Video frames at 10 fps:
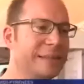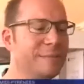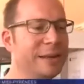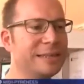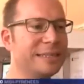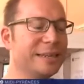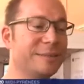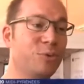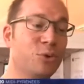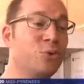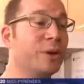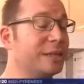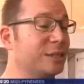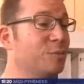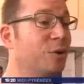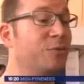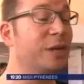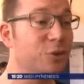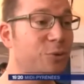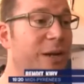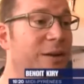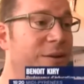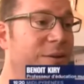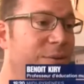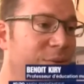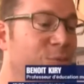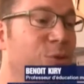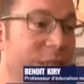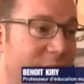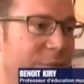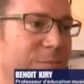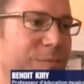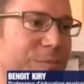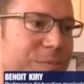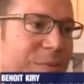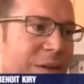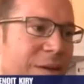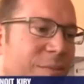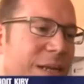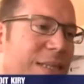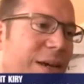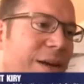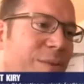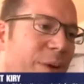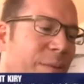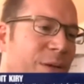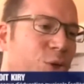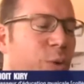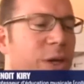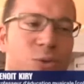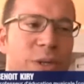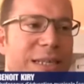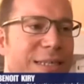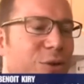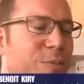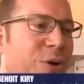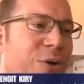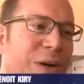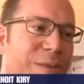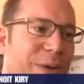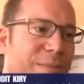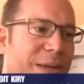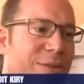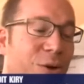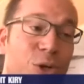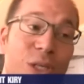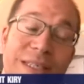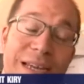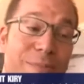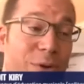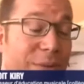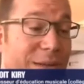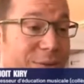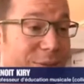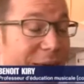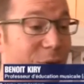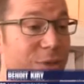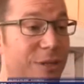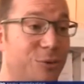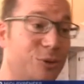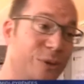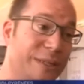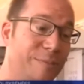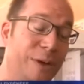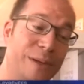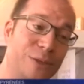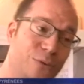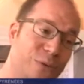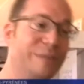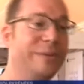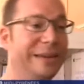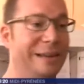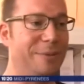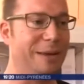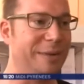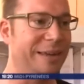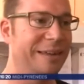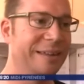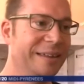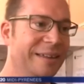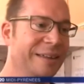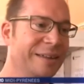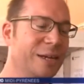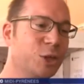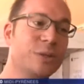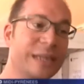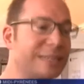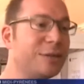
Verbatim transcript: La tablette, c'est pour nous un instrument virtuel de musique parce qu'elle permet de jouer tous les instruments, elle permet de s'enregistrer, elle permet de se réécouter tout de suite, elle permet de se filmer, elle permet quelque chose